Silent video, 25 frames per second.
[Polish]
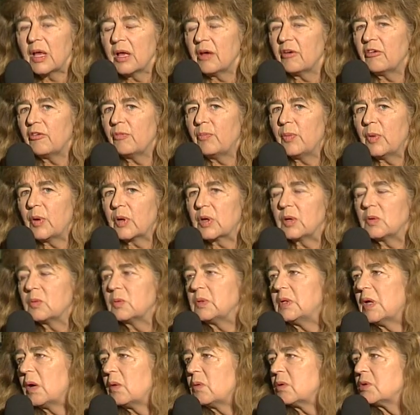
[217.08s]
w porę
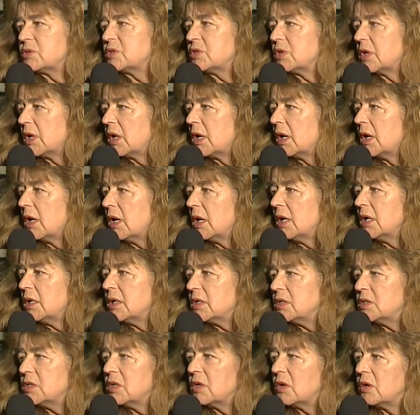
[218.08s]
udało się,
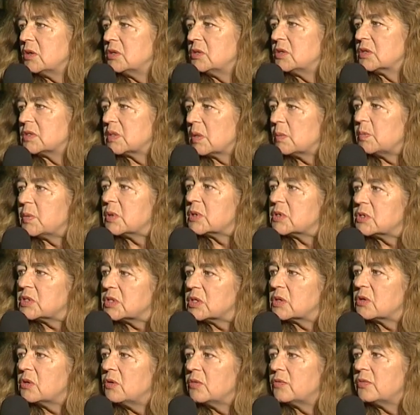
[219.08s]
jeśli chodzi o
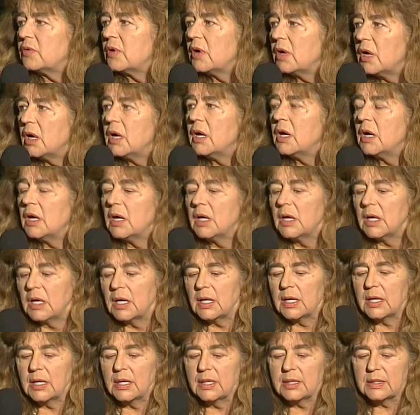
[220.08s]
Zaporczyków,
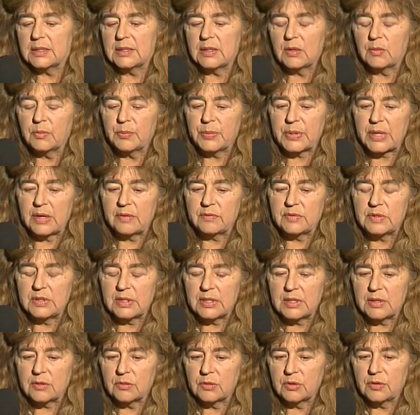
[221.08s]
e, tę
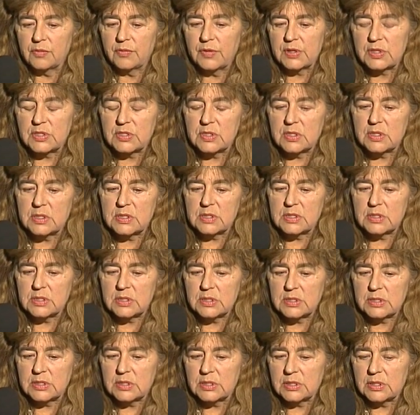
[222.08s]
prawdę
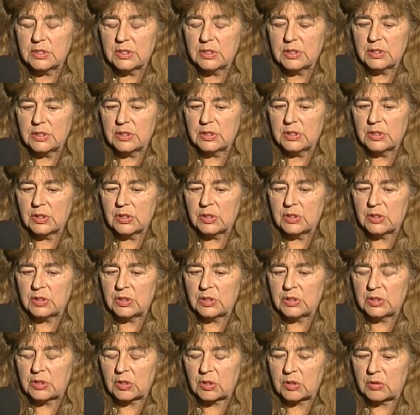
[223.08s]
uchwycić i,
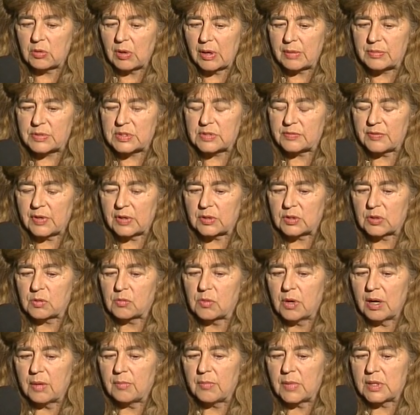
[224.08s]
i to kłamstwa
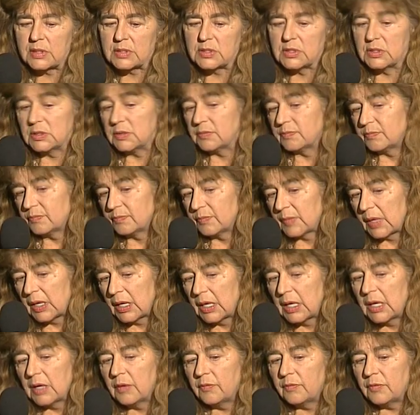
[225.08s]
odkłamać.
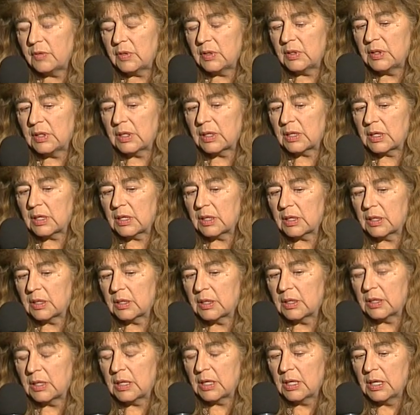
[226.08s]
W innych,
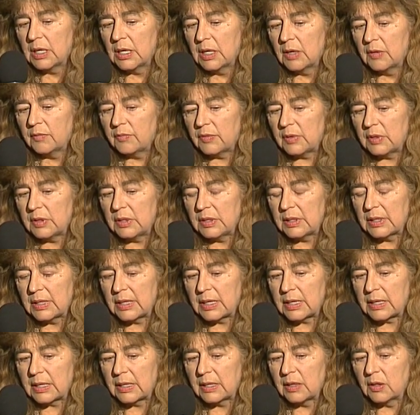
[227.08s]
y, w
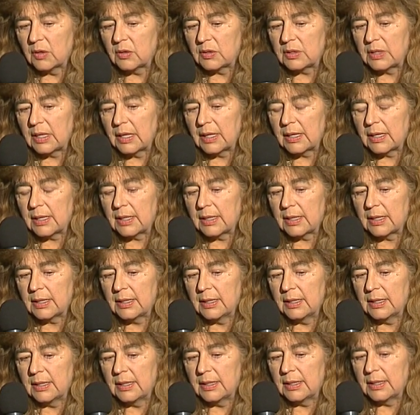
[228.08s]
innych rejonach y,
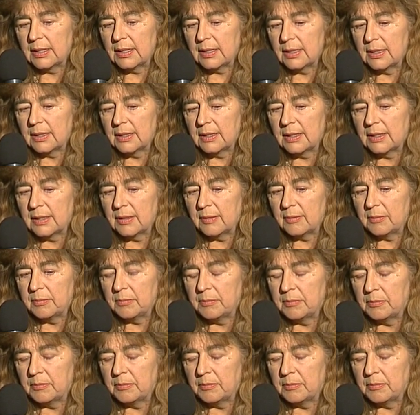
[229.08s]
y,